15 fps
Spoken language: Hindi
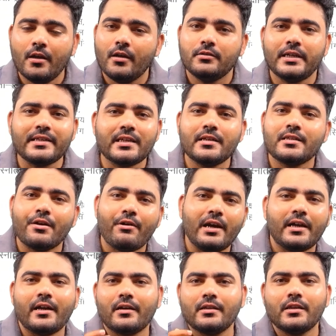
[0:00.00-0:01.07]
जैसे ही सवाल
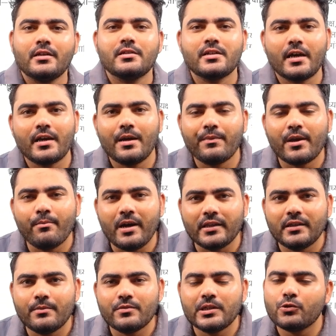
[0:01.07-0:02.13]
कर रहे थे इंस्टाग्राम के
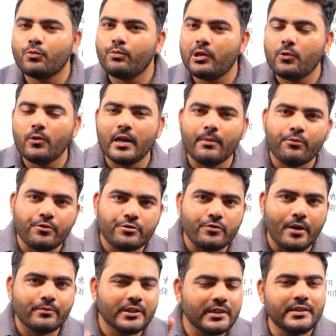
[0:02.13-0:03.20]
माध्यम से तो बिल्कुल आपको
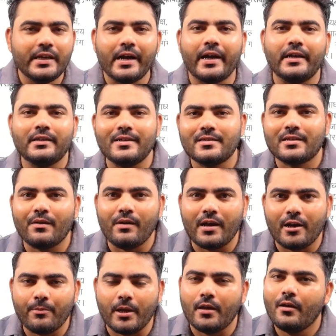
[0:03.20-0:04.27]
जवाब दे दिया गया था इसके
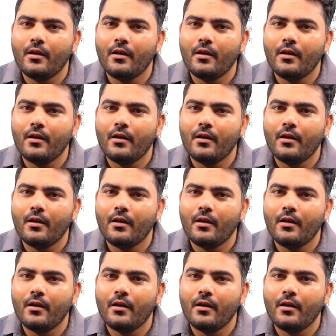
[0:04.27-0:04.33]
बारे में